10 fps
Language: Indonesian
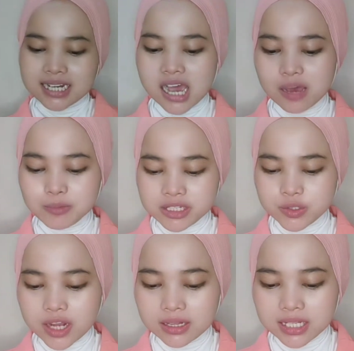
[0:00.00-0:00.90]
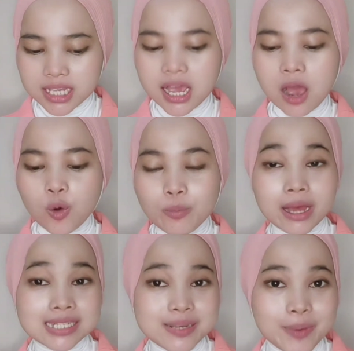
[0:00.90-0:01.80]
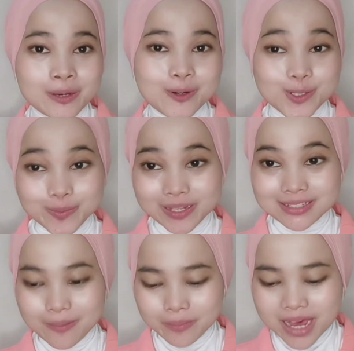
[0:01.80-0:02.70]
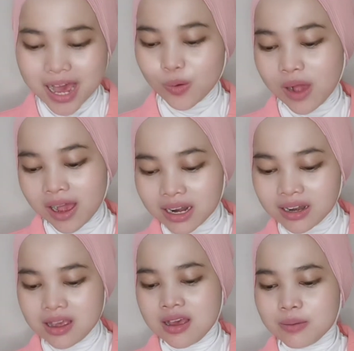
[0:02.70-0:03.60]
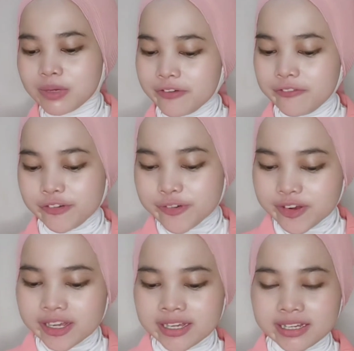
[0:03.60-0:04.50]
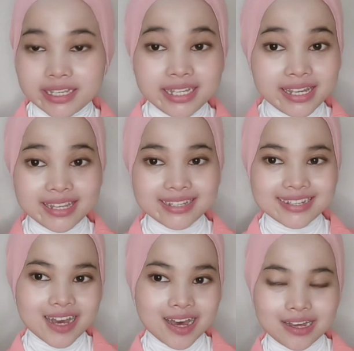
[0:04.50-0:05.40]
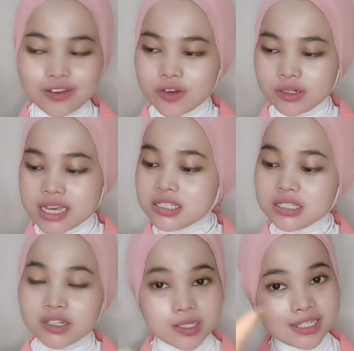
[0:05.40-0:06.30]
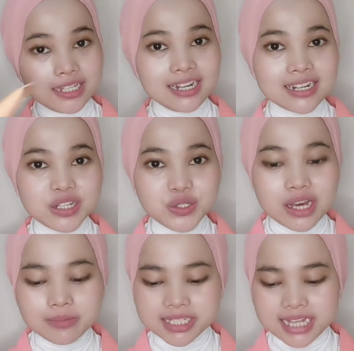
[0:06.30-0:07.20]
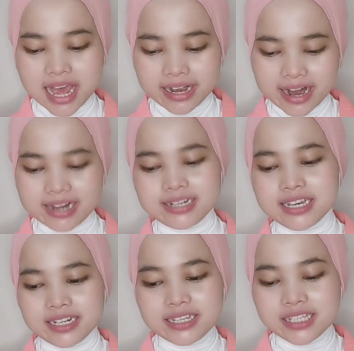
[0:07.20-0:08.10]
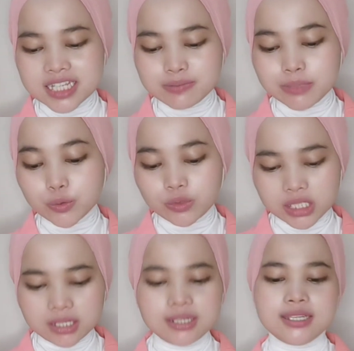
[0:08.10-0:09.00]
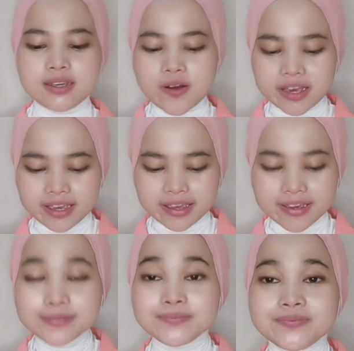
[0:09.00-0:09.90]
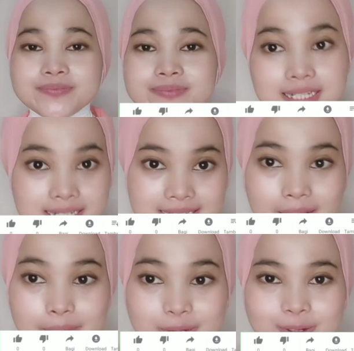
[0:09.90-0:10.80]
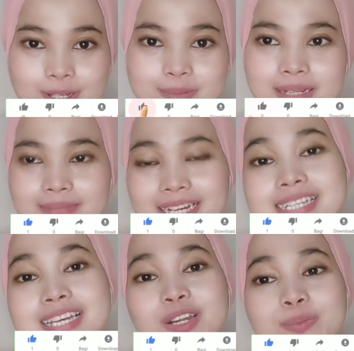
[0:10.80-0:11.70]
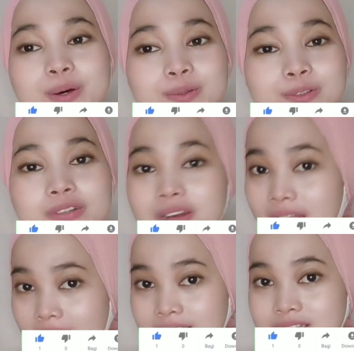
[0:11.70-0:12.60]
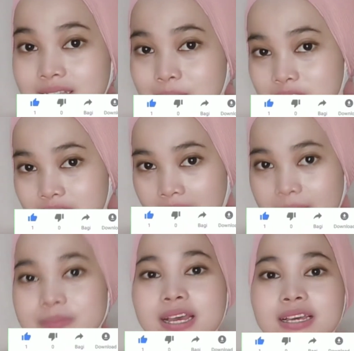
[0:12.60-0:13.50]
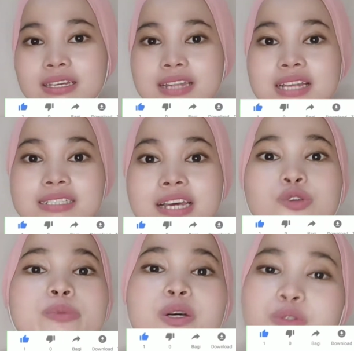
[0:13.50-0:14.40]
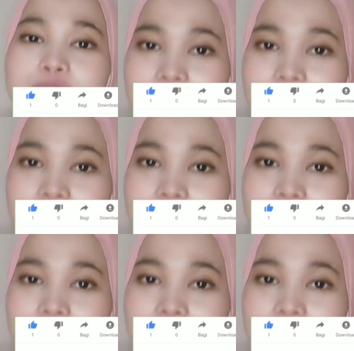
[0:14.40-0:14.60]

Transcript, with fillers: Nah, habis itu nanti aku masih pakai kostum yang sama, aku akan mereview uh, ini, eh, foundation, concealer dan juga mascara dari Kiss Beauty. Oke. Okay. Tapi untuk ya teman-teman jangan lupa untuk like, subscribe, dan jangan lupa untuk